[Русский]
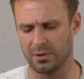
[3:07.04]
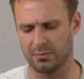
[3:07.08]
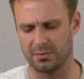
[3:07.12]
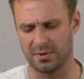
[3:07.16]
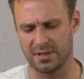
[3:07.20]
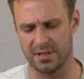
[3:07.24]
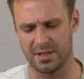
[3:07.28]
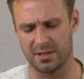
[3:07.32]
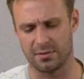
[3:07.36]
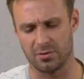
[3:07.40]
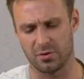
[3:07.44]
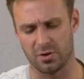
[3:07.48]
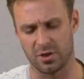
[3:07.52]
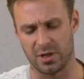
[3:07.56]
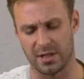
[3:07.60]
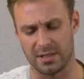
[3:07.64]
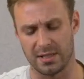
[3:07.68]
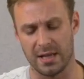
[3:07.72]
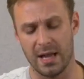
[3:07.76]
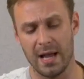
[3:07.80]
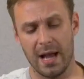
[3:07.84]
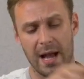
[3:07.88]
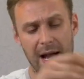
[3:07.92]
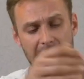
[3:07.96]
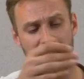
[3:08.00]
подобное здесь тоже
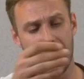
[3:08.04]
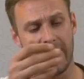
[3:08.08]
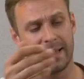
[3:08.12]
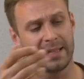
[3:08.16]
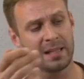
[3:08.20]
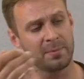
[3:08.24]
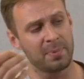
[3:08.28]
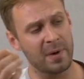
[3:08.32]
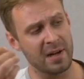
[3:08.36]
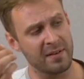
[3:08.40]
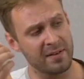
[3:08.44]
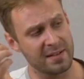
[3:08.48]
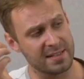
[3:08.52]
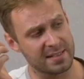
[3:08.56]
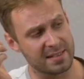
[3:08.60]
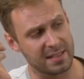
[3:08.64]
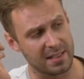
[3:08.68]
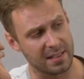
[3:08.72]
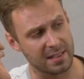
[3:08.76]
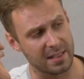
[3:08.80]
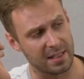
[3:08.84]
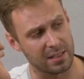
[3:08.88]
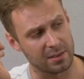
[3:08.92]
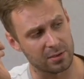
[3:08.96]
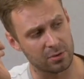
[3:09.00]
есть. А на правой
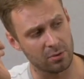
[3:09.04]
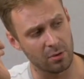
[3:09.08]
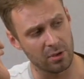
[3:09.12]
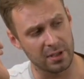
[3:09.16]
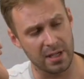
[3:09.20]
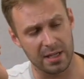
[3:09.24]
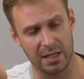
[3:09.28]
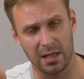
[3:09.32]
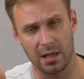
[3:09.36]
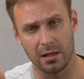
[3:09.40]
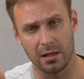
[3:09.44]
стороне только